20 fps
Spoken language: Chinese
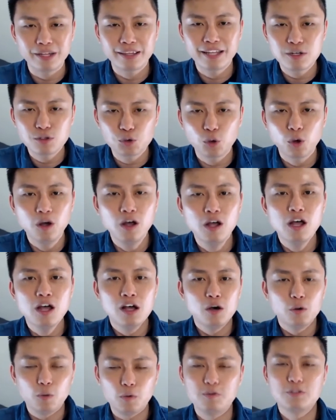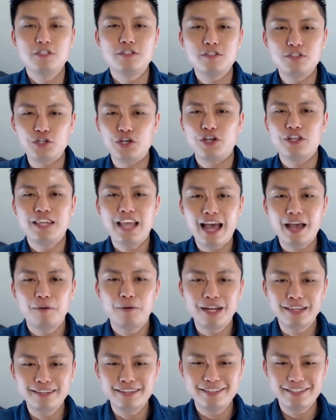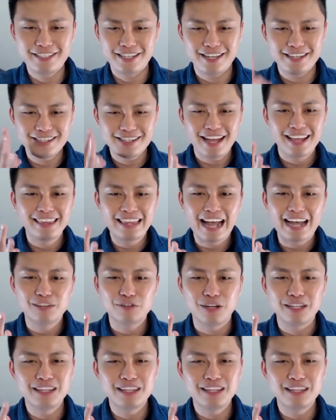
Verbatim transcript: 他说我是全台湾的前三大团，